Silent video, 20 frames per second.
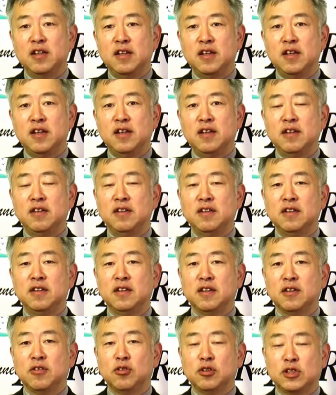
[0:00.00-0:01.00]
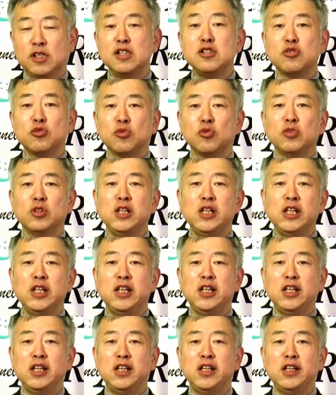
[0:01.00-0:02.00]
えー、これ戦争
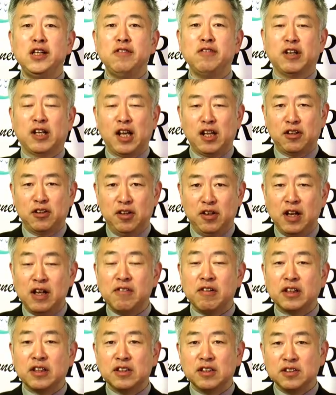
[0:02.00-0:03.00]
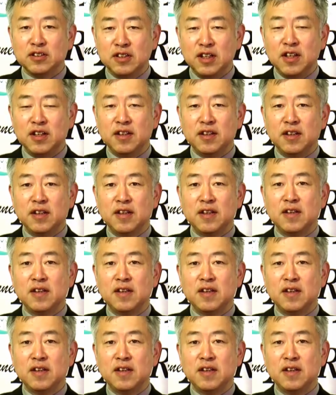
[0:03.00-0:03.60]
にはなってないわけですね。